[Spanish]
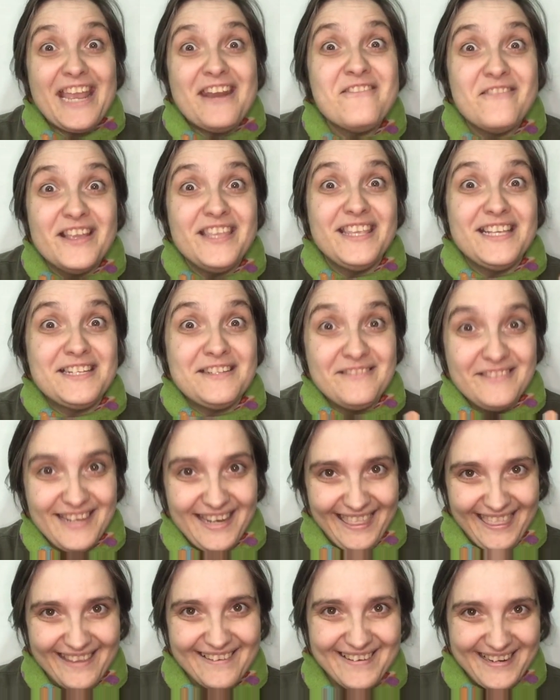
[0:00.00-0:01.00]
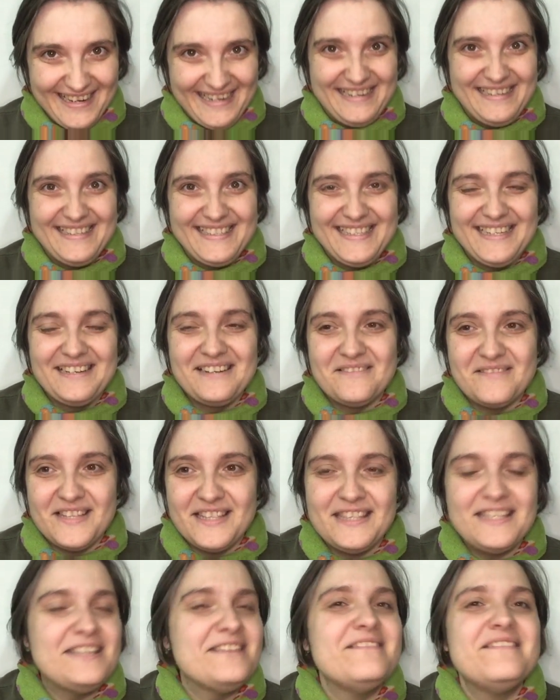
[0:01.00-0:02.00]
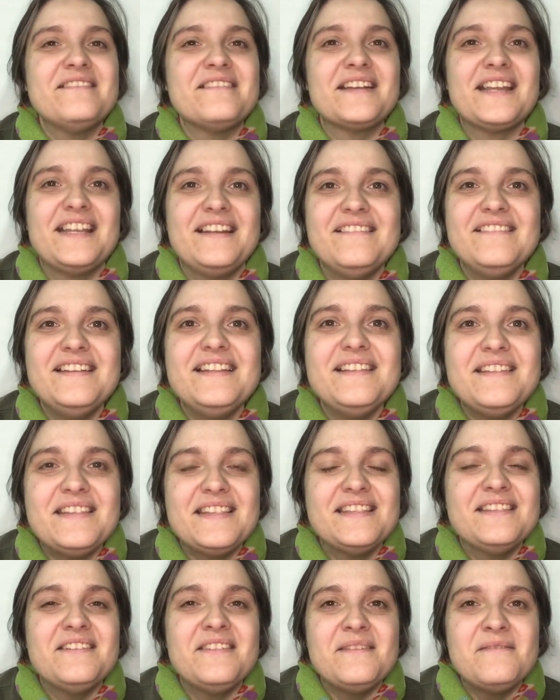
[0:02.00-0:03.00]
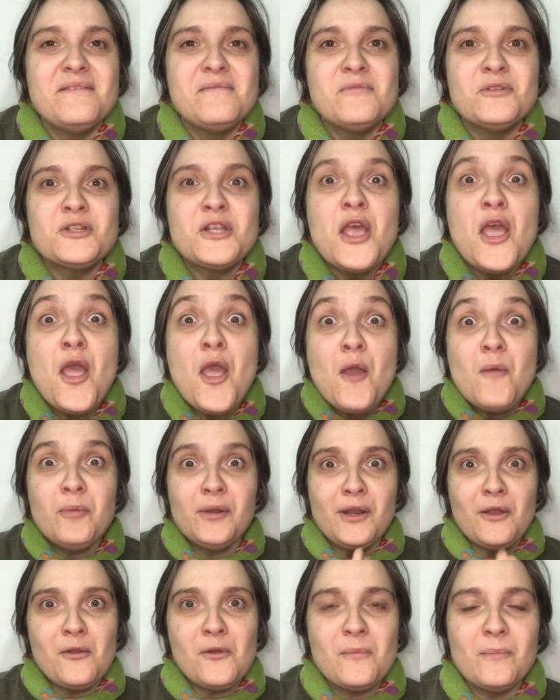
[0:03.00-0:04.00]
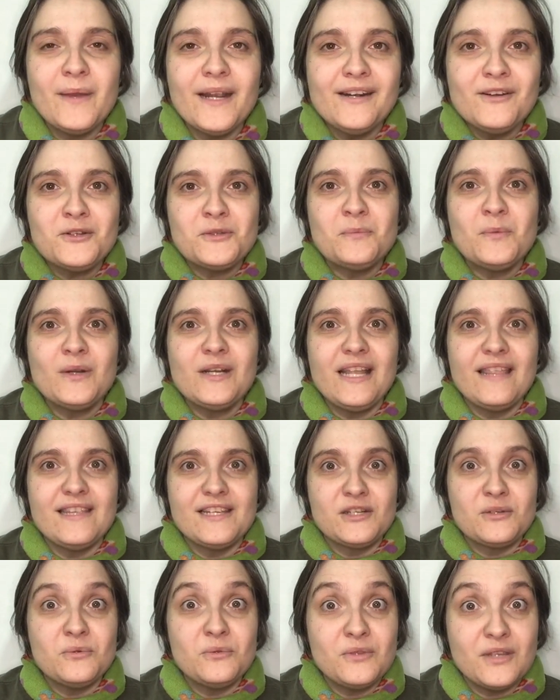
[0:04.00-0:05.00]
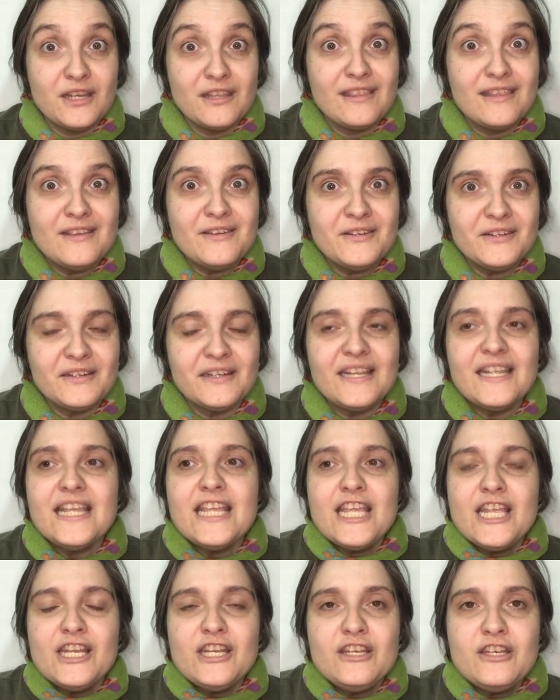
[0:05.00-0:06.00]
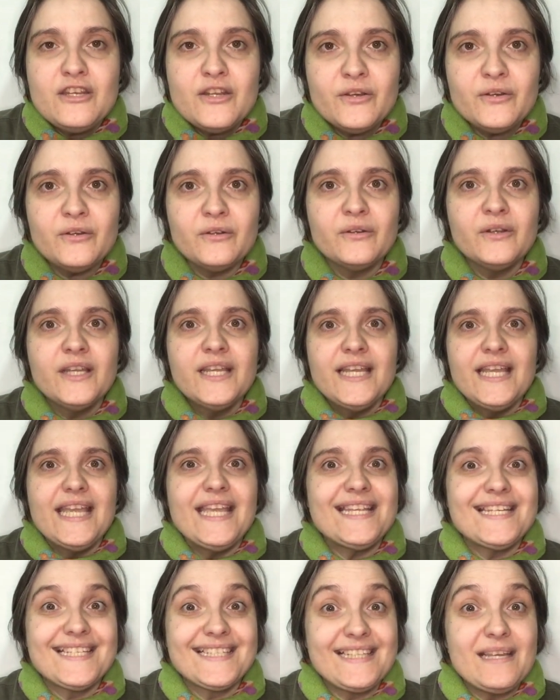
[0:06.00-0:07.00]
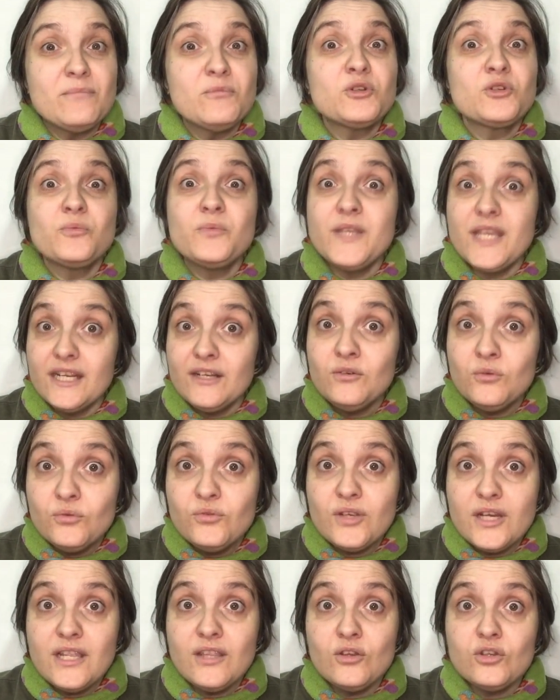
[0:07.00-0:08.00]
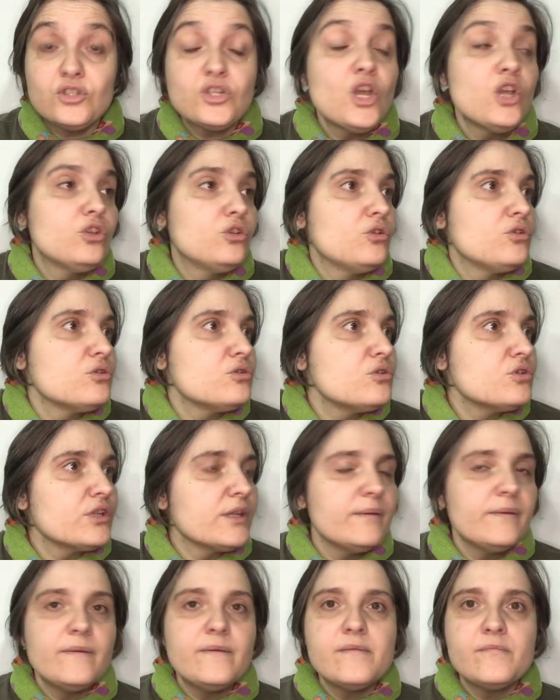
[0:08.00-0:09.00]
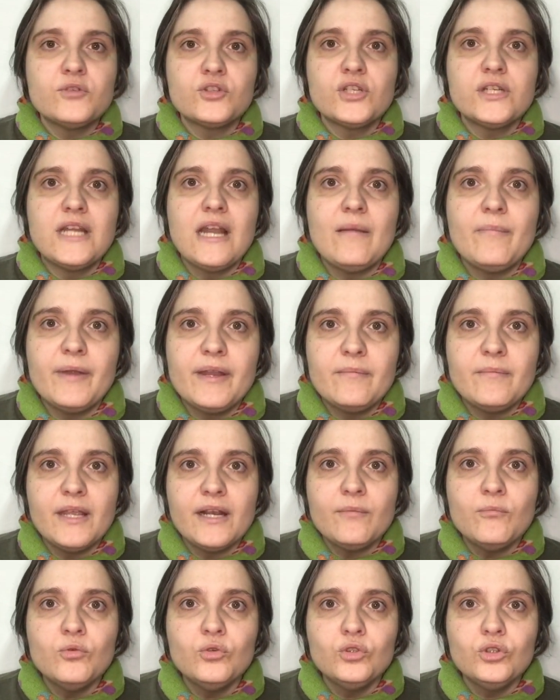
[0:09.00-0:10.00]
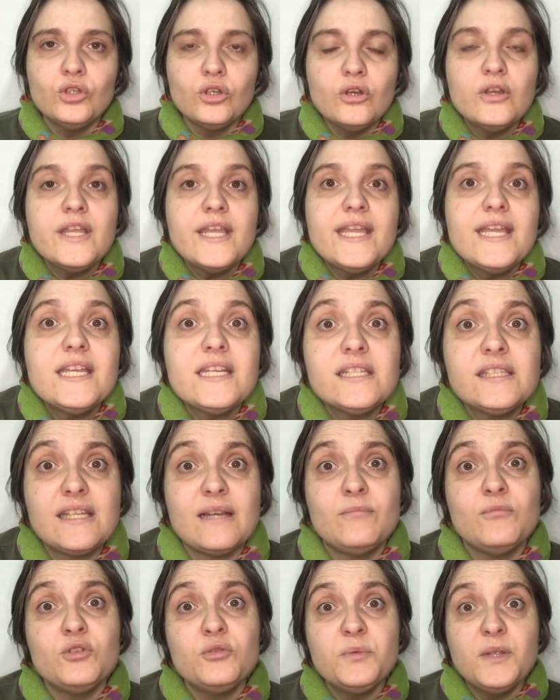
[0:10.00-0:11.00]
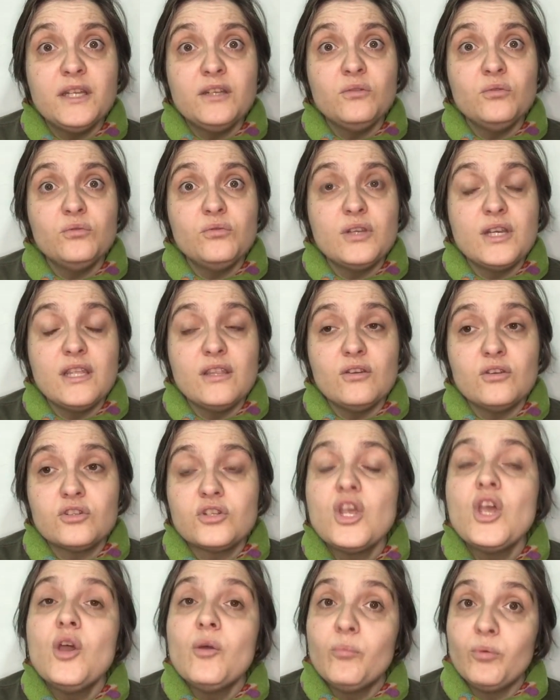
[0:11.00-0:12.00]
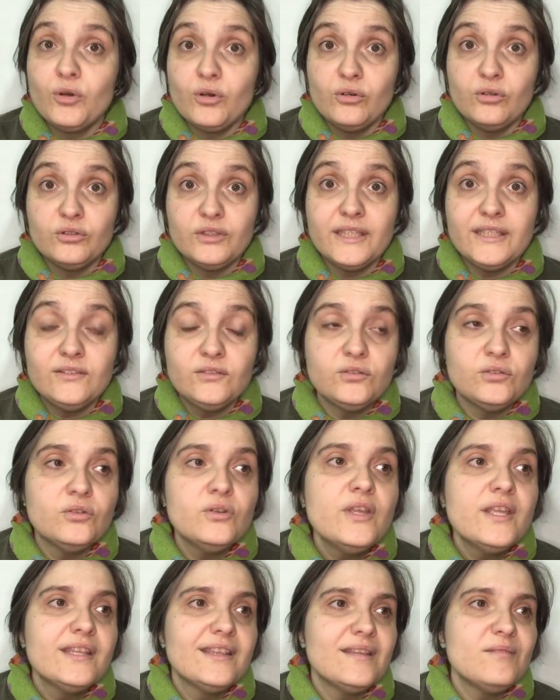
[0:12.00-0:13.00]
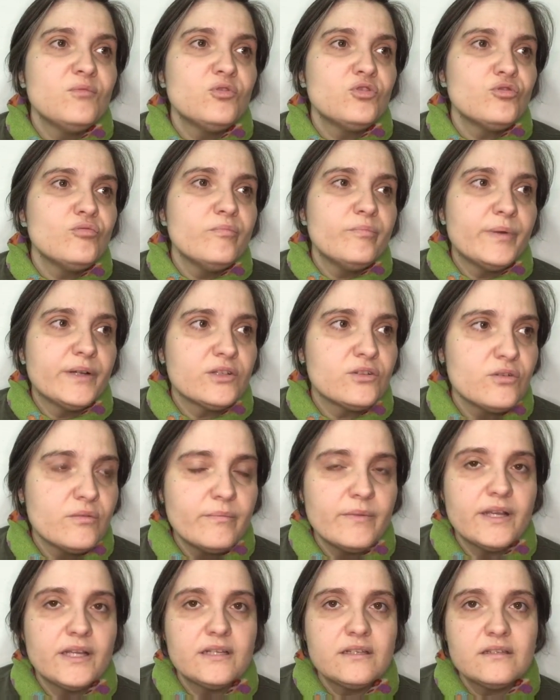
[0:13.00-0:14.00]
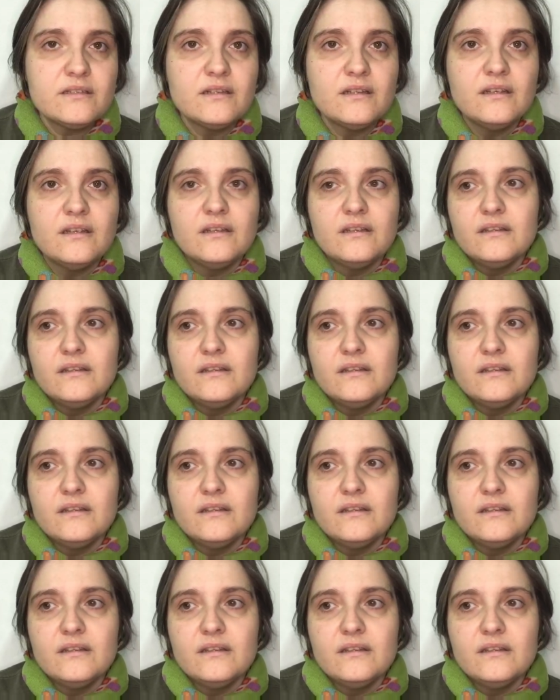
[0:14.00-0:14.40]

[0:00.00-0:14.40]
que no hay desnutrición en el siglo XXI, que no, no, debemos preocuparnos por la desnutrición. No, estamos bien nutridos, todos los que vivimos en el primer mundo estamos bien nutridos, por lo tanto, demos un paso más